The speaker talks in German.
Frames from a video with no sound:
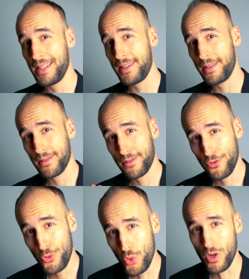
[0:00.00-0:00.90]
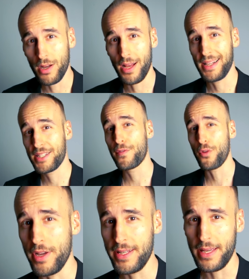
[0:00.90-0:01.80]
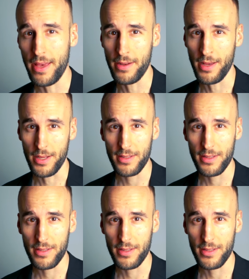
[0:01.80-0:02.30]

dich nur als Freund gerne hat?